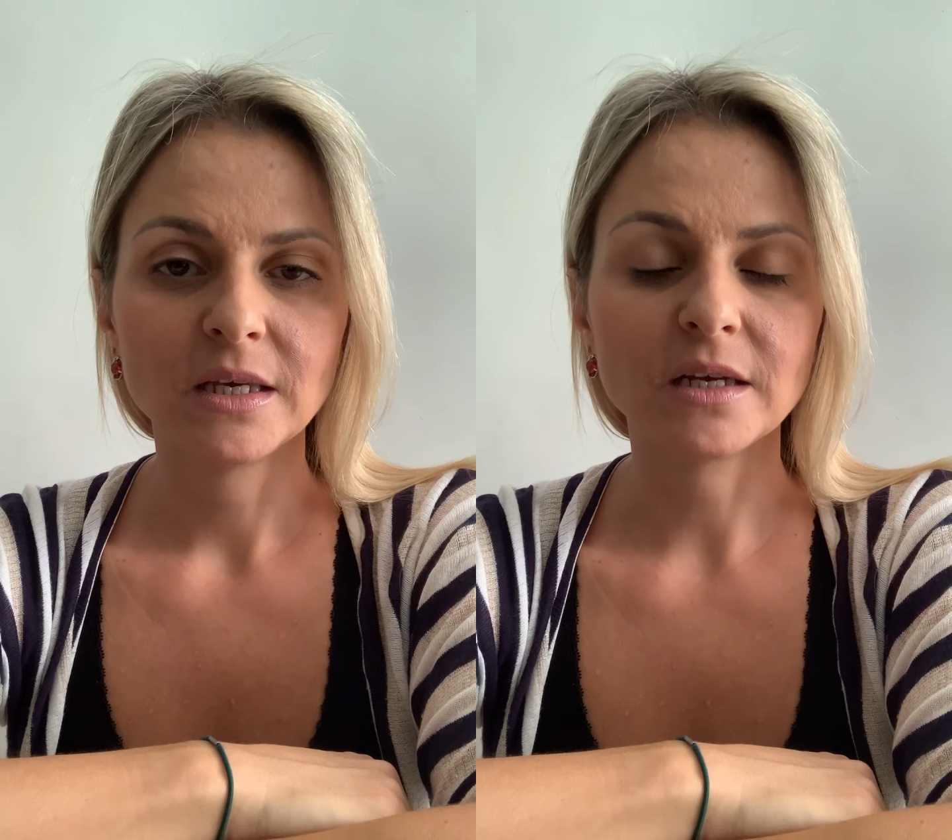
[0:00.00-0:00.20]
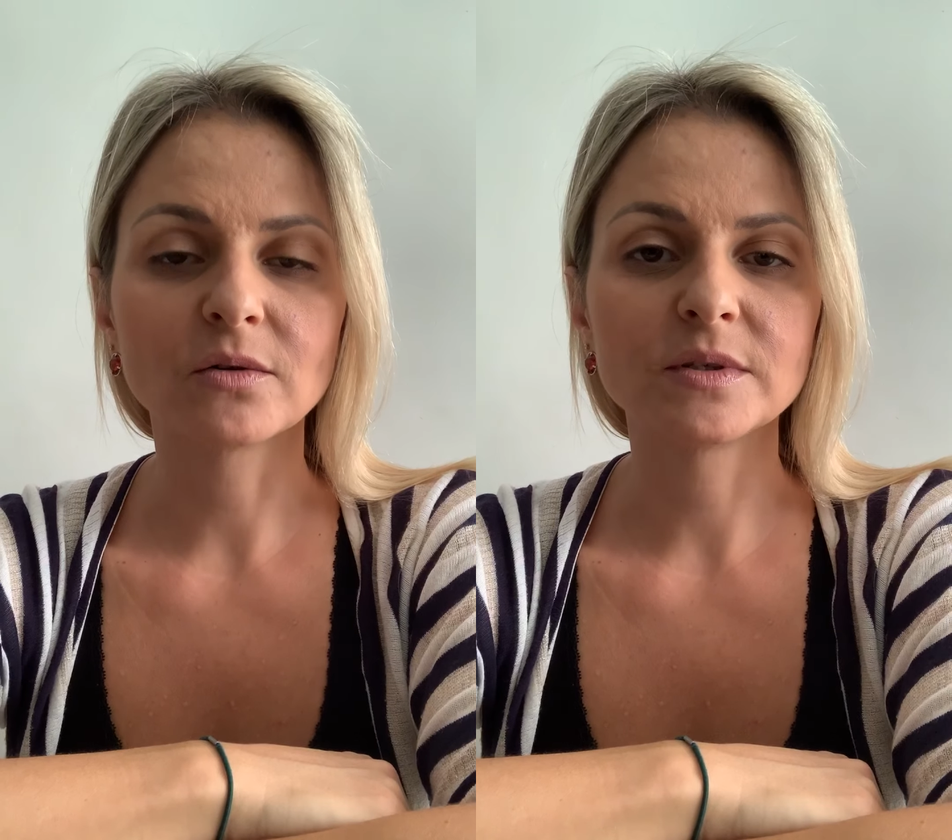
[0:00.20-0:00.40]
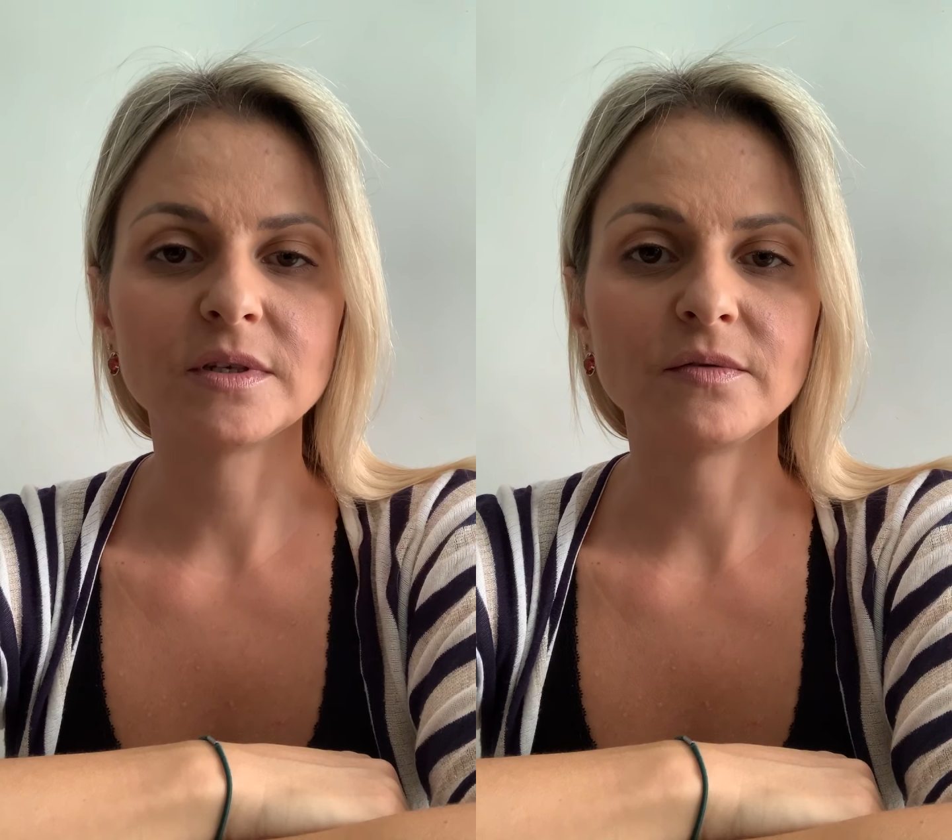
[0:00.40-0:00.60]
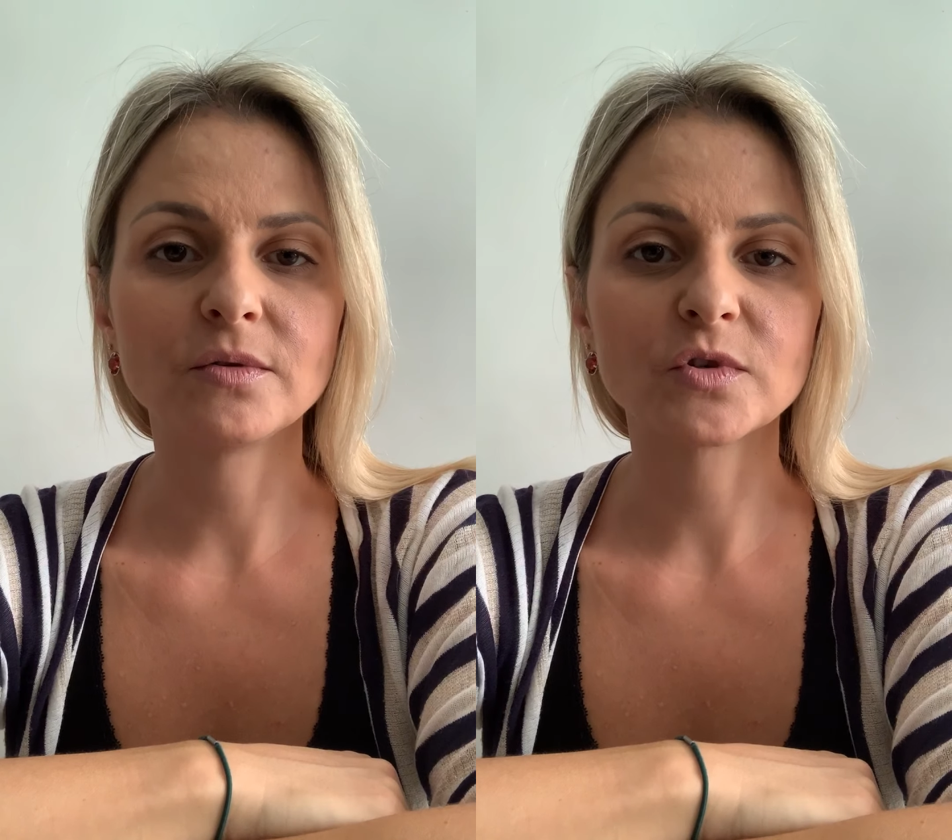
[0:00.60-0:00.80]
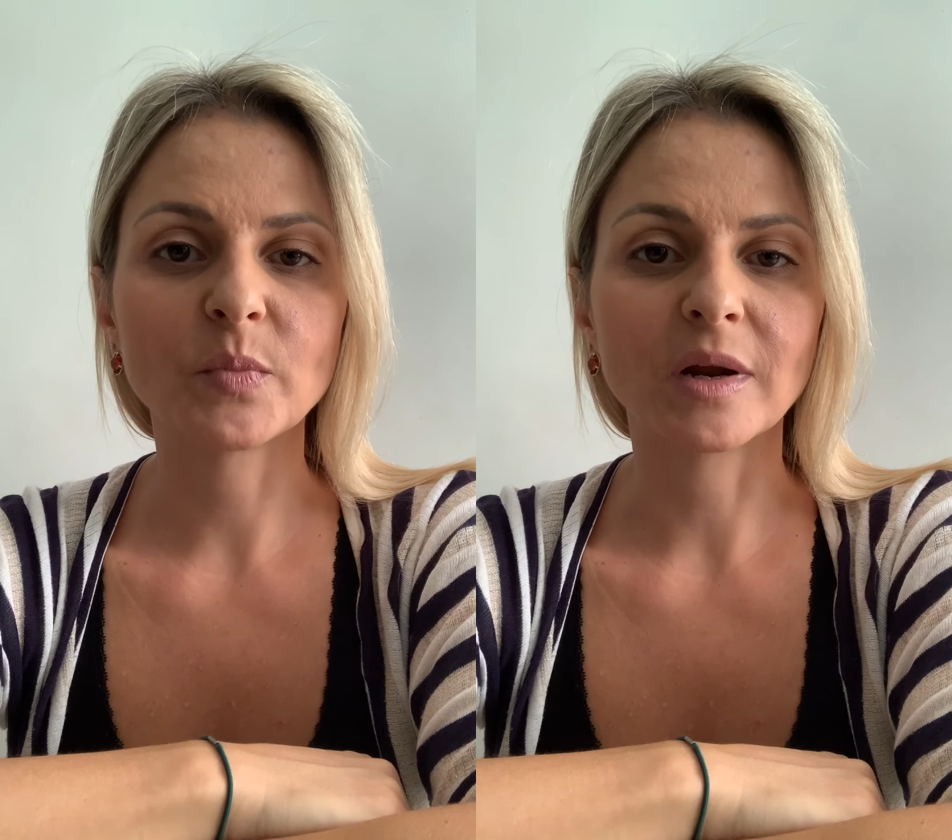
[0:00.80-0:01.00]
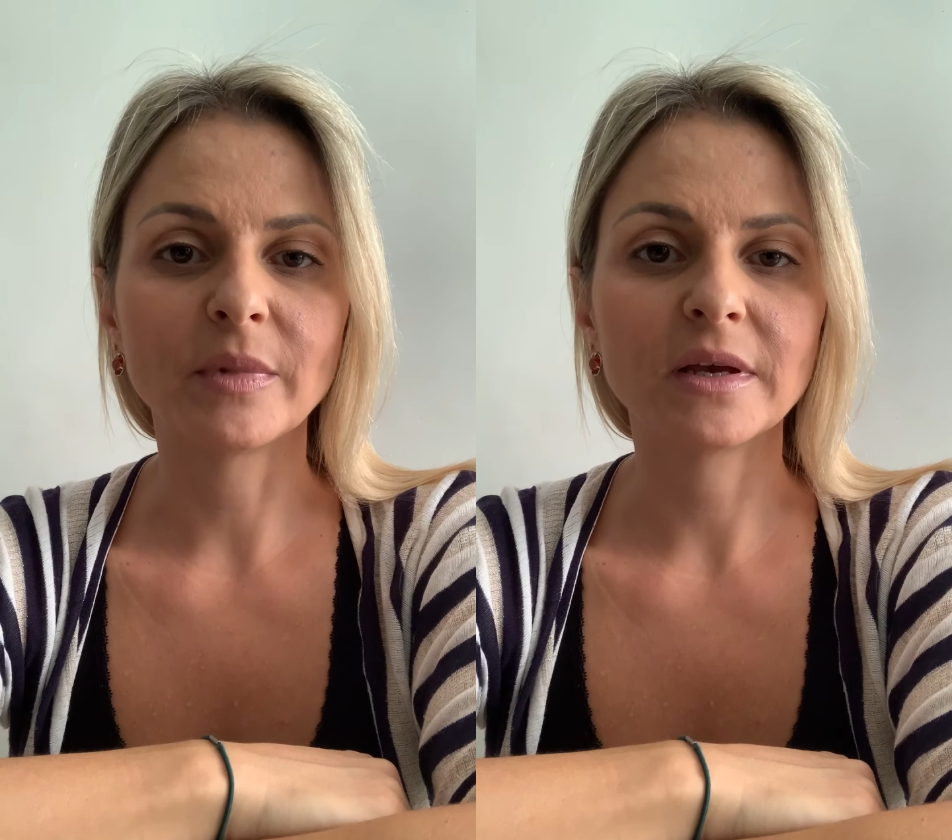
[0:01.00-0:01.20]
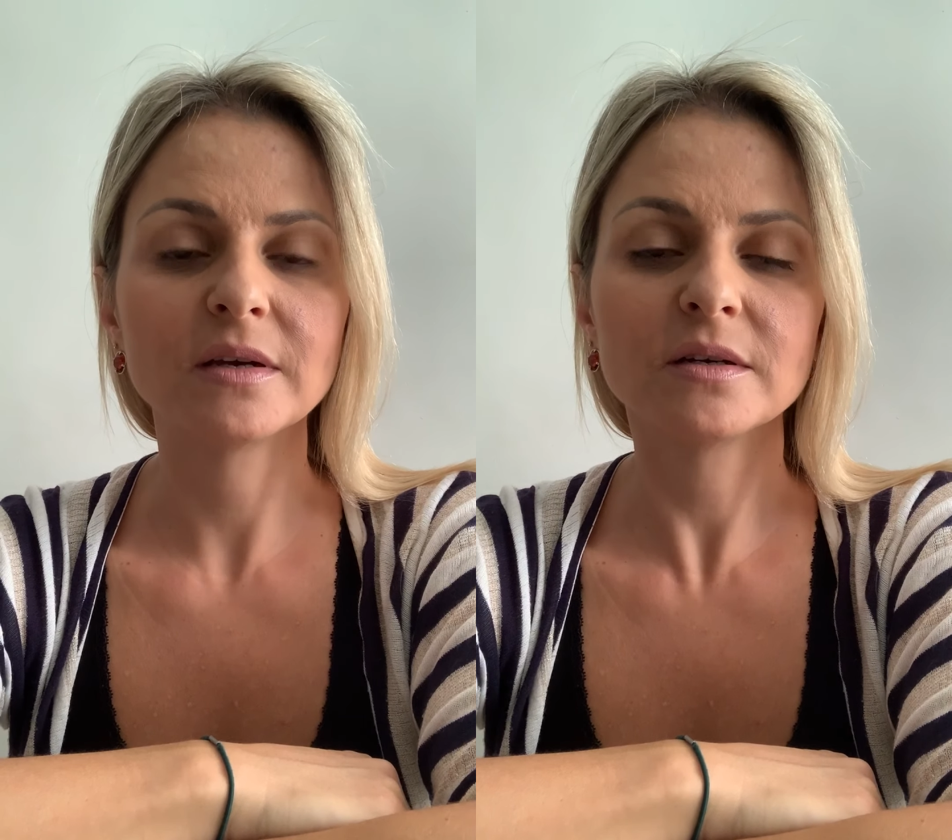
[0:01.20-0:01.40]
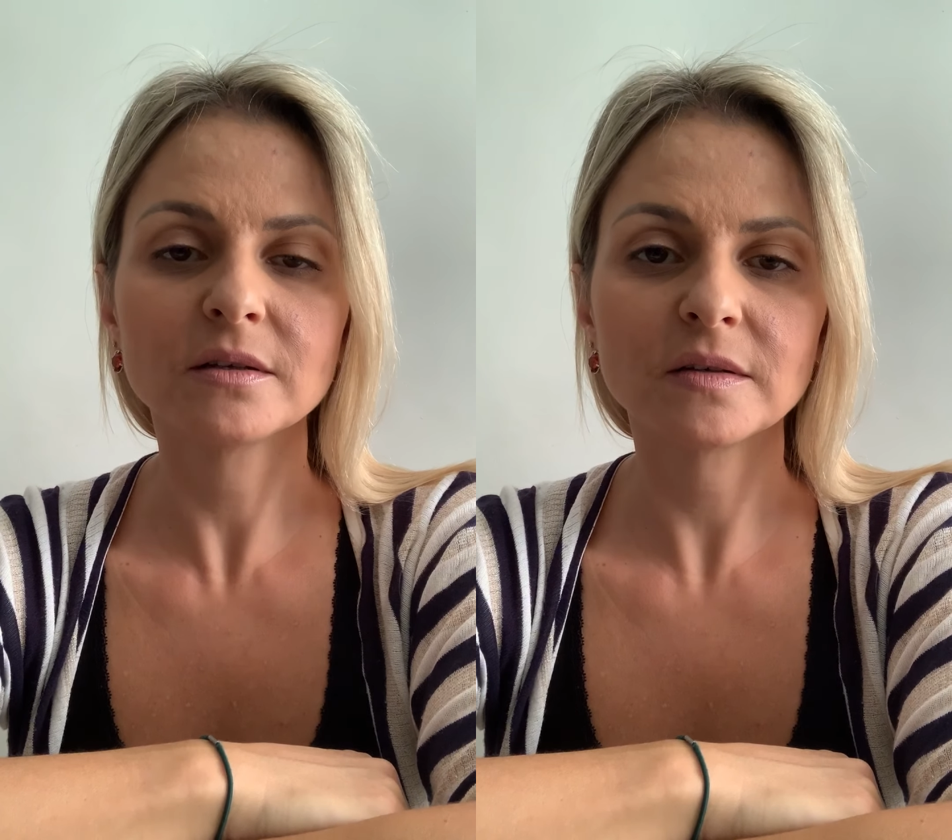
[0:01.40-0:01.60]
Inclusive, hoje pela
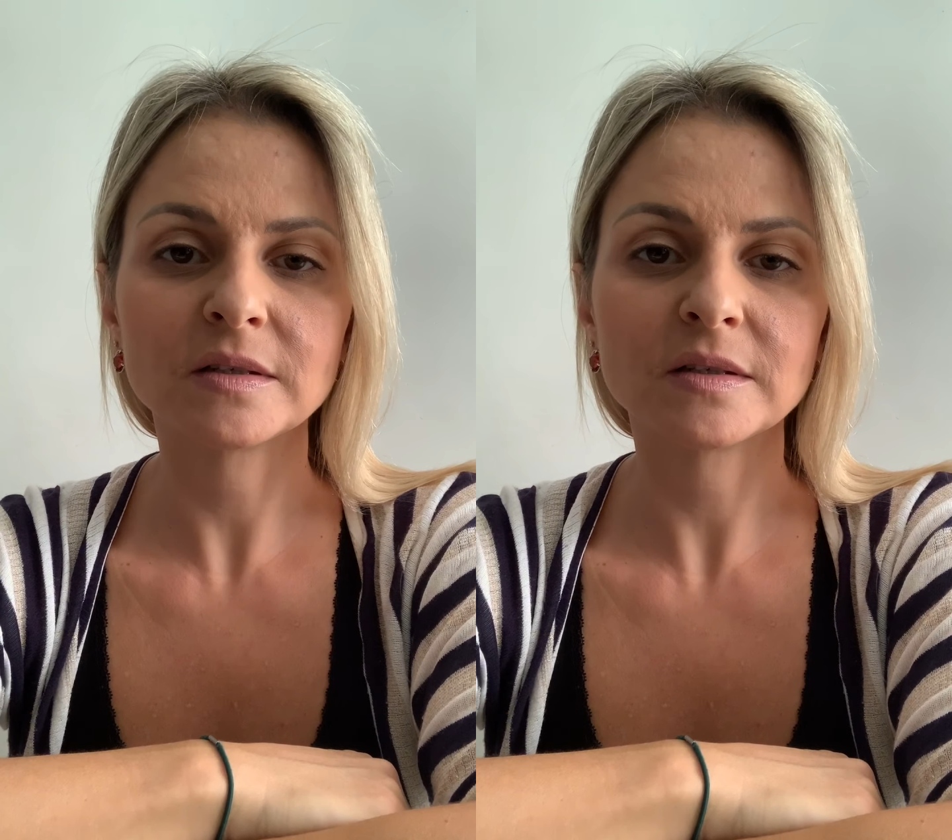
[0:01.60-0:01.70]
manhã